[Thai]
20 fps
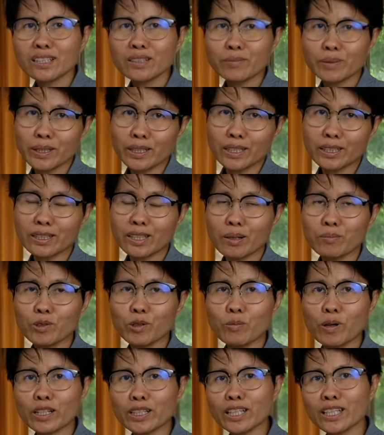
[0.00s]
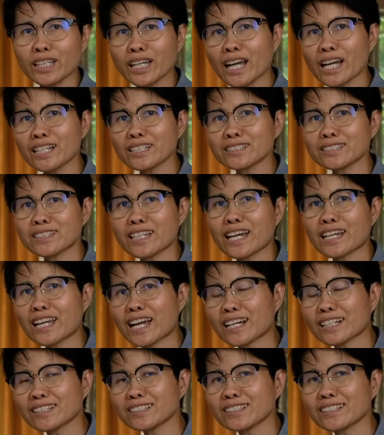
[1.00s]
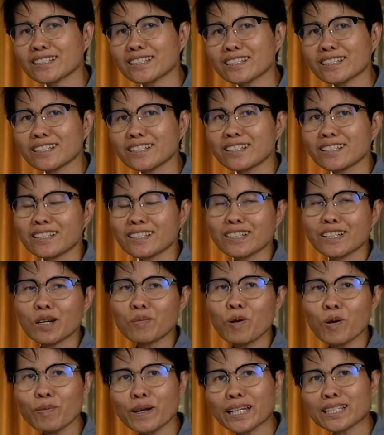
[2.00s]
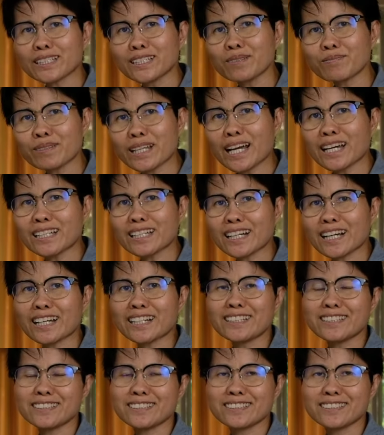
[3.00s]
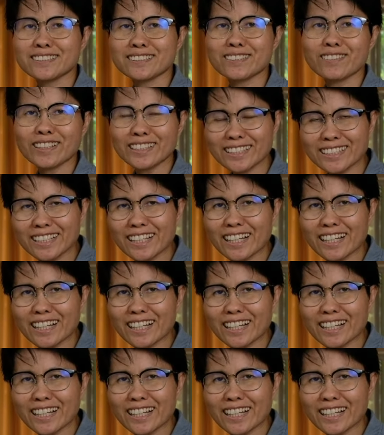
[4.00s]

เพจทำโรบอทง่ายๆสไตล์หางอึ่งแล้วพบกันคลิปหน้านะคะ สวัสดี